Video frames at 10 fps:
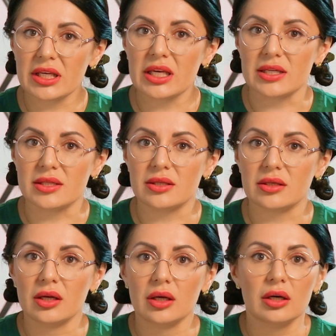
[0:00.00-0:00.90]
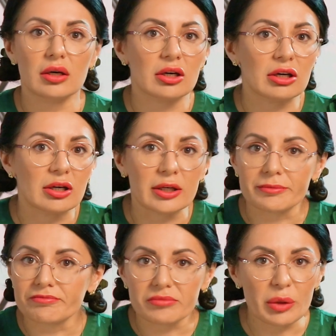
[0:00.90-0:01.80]
есть.
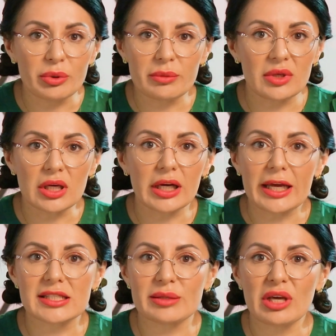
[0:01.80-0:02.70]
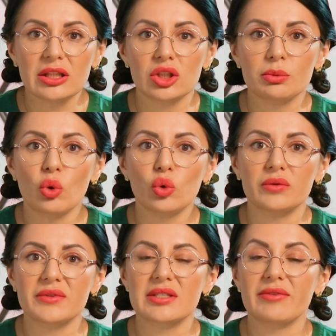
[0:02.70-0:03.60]
А, например, эти методы
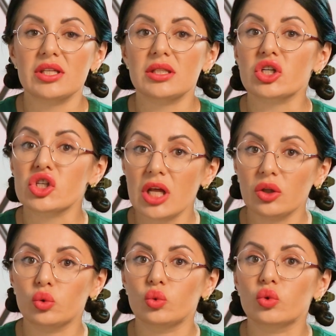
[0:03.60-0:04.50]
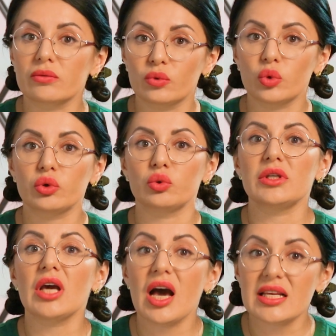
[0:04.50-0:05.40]
могут вызывать тошноту, рвоту,
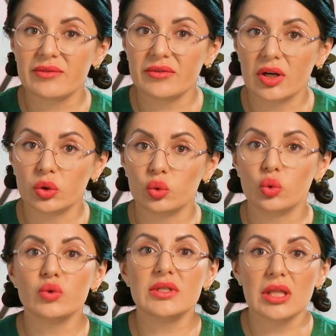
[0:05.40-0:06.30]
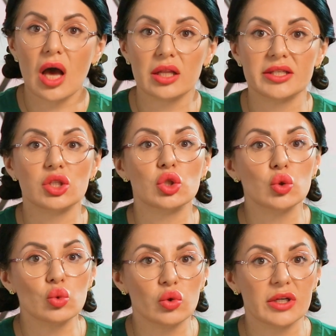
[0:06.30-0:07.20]
язвы во рту, усталость,
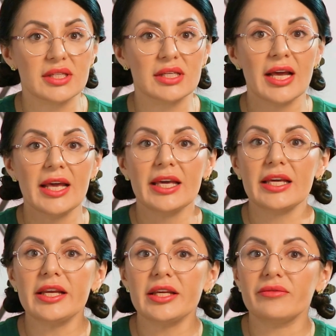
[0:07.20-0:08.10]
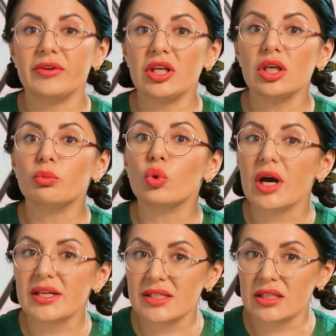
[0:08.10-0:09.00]
сухость или явление
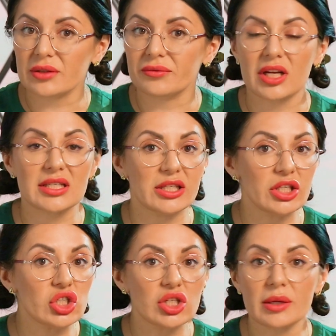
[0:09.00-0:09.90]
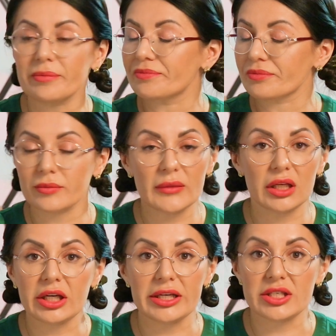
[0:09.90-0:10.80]
мукозитов различной
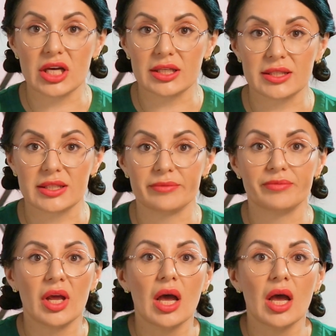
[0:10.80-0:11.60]
локализации.